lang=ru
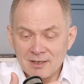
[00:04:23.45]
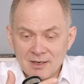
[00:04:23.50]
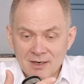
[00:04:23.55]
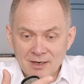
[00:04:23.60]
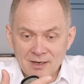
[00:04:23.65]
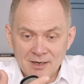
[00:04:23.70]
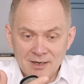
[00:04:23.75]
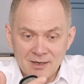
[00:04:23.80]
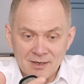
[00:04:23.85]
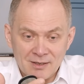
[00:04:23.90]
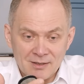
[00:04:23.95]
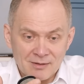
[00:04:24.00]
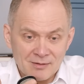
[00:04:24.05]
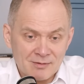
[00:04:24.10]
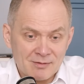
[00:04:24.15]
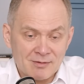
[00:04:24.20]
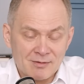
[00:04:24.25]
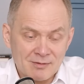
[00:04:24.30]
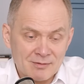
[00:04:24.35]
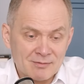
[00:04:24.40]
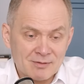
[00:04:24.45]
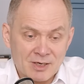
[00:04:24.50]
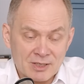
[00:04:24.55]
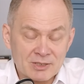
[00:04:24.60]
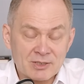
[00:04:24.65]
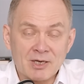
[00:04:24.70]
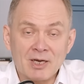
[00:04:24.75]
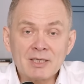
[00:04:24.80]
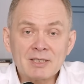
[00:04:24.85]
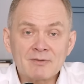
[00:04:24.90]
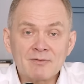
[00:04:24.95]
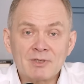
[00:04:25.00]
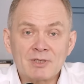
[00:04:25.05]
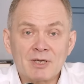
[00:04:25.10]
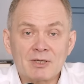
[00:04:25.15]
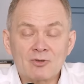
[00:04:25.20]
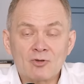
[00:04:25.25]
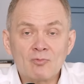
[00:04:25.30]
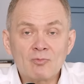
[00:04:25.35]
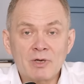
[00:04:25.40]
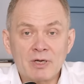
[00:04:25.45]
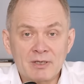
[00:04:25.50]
а, рассказывать о том,